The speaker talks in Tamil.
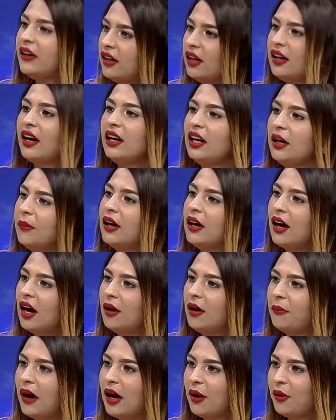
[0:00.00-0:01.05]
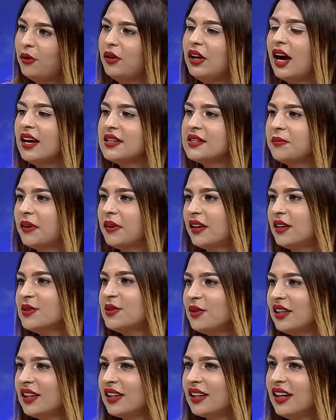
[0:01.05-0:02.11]
வெற்றி கண்டிப்பாக கா பார்க்கணும்னு ஆசைப்படுறேன்னு
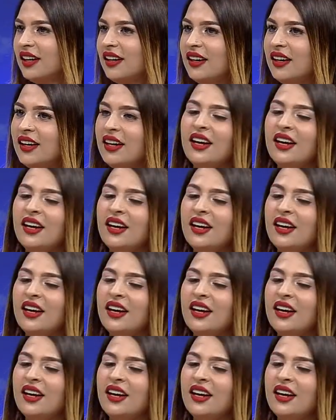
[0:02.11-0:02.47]
சொல்லியிருக்கேன்